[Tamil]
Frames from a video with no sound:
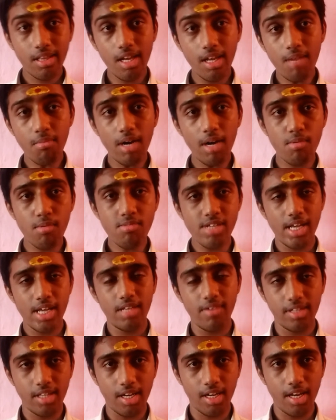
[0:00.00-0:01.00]
திருமணமும்
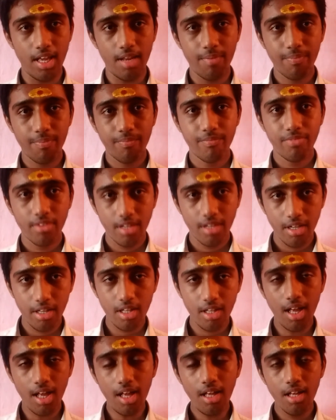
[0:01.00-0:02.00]
செய்து வைத்திருக்கிறார்
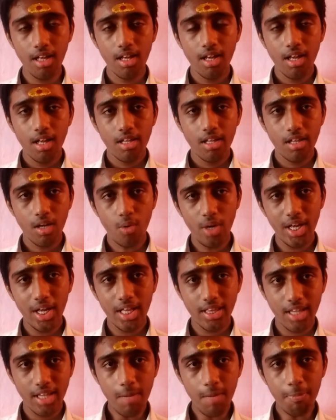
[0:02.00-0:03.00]
இதுதான் தன்னுடைய
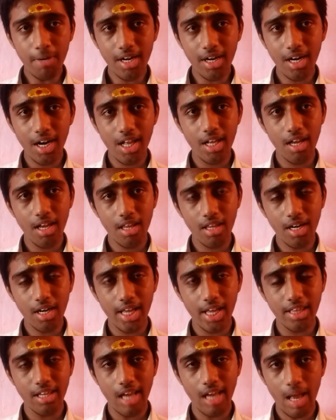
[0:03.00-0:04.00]
திரைப்படங்களில் இருந்து
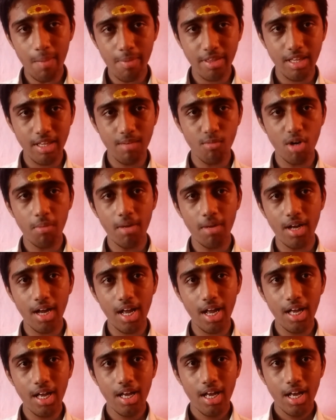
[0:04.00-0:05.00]
கிடைத்த லாபத்தின்
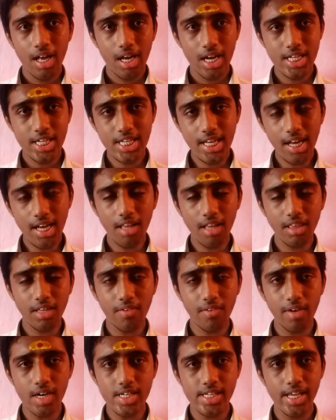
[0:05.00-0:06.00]
மூலமாக ரஜினிகாந்த்
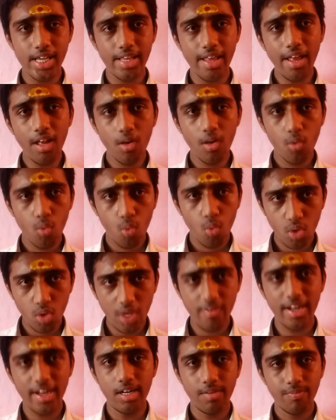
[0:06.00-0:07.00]
அவர்கள் செய்த
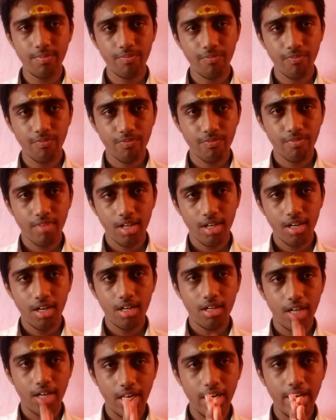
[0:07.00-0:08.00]
உதவிகள்
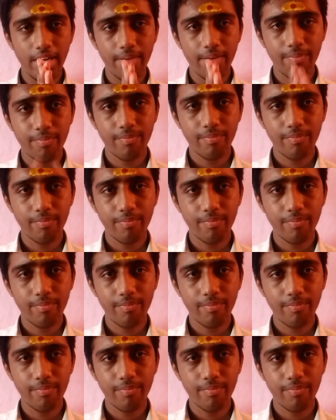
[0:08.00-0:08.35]
நன்றி